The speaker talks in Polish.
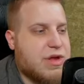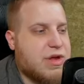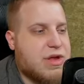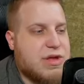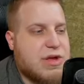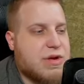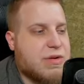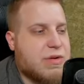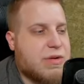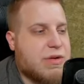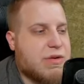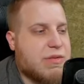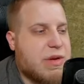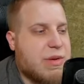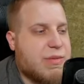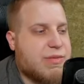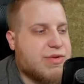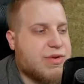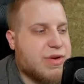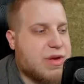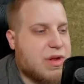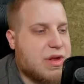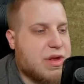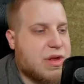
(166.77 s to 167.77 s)
nie rozumiem,
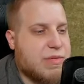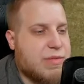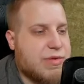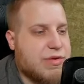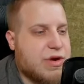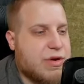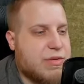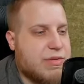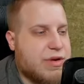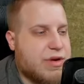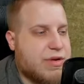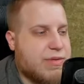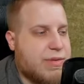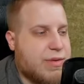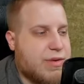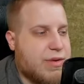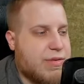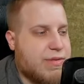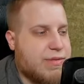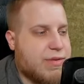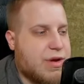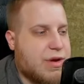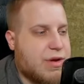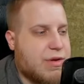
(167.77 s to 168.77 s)
wszyscy muszą mieć
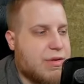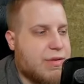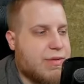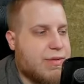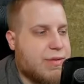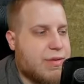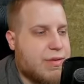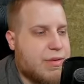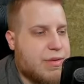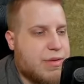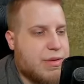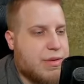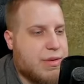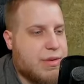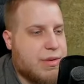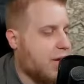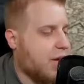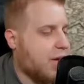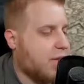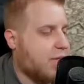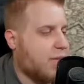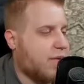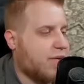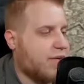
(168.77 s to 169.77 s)
wojowników?
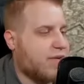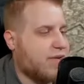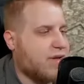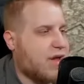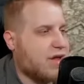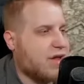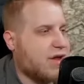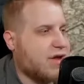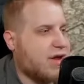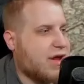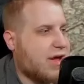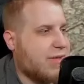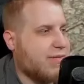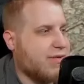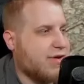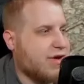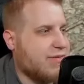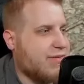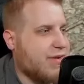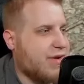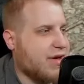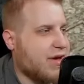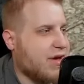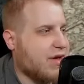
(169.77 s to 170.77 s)
Bo ona też tak
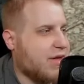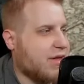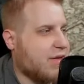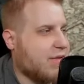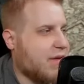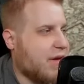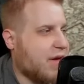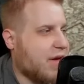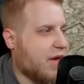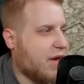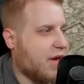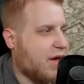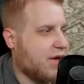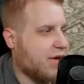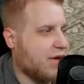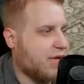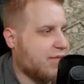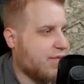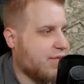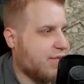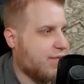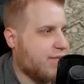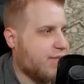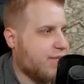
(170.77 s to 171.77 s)
pisze po angielsku jak ja,
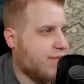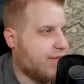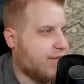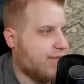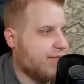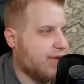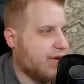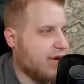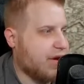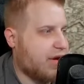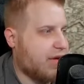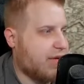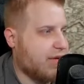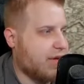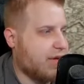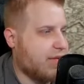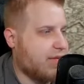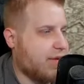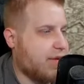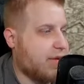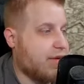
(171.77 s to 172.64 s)
żeby wiedziała o co mi